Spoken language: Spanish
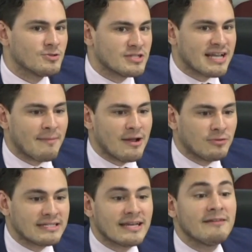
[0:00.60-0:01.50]
Entonces se llama la
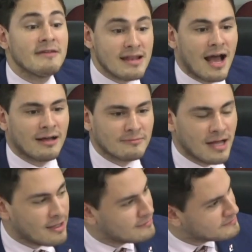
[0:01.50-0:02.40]
justicia divina.
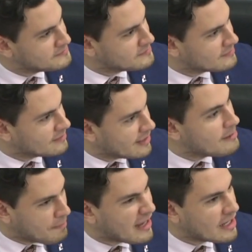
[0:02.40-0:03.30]
¿ah?
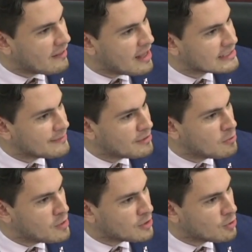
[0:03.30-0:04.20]
Que el PRD acepte
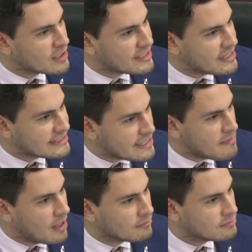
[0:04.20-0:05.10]
los muertos que tiene
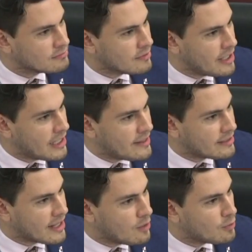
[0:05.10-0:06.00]
encima en la
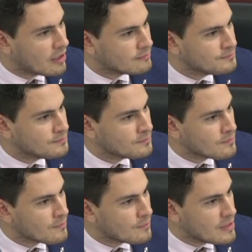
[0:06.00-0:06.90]
dictadura.
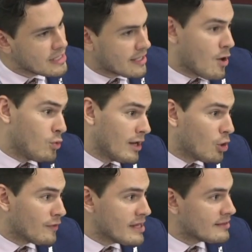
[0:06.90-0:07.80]
Y que es una
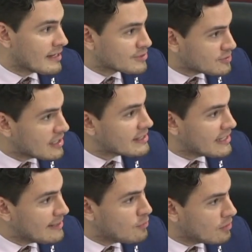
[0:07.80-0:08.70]
orden internacional que
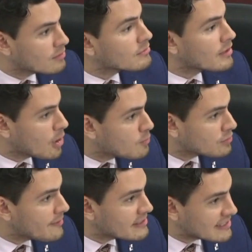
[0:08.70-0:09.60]
tenemos que, como
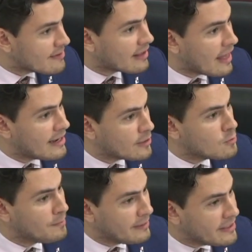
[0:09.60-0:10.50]
ustedes bien saben, hay que darle
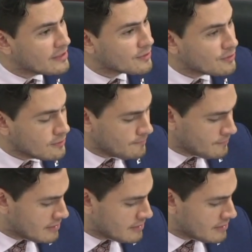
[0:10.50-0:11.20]
cumplimiento, ¿no?